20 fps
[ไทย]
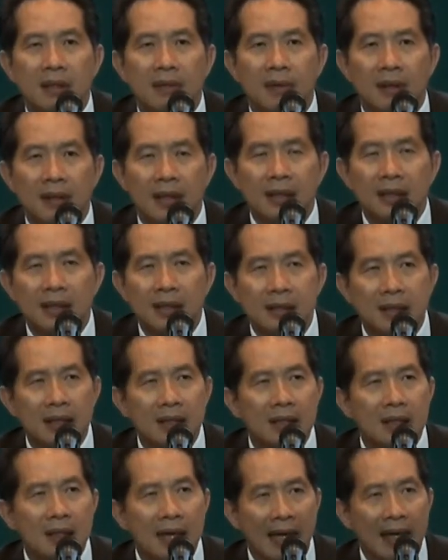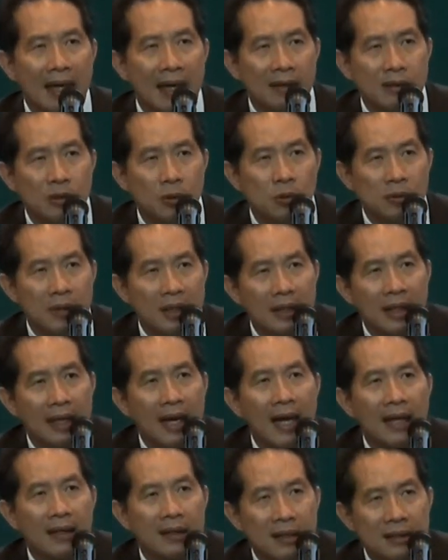เพราะถ้าจะเจอแข่งขันสูงในต
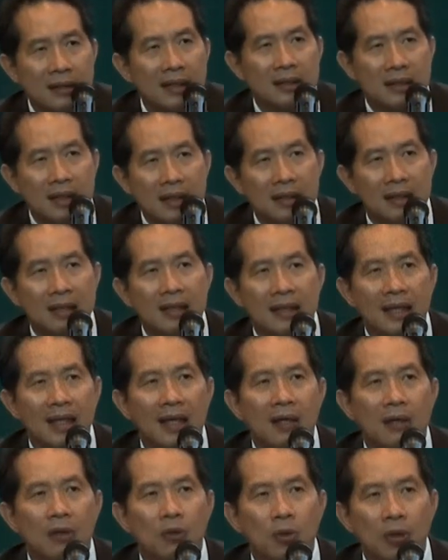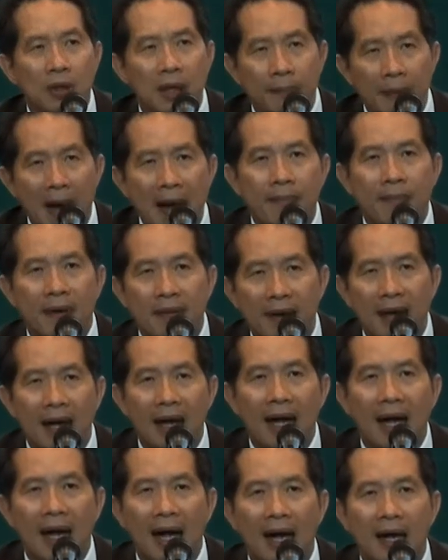ลาด ก็จะเจอเรื่องนี้คุณภาพกับ
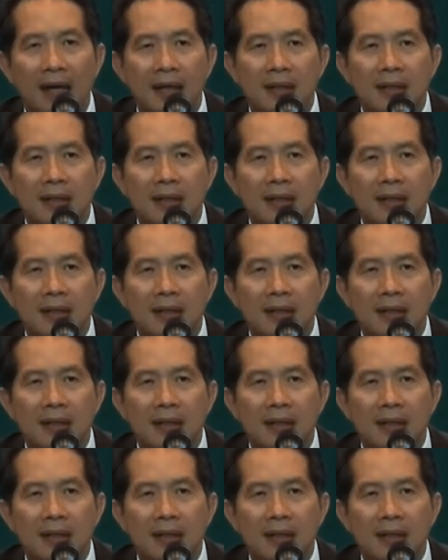ราคา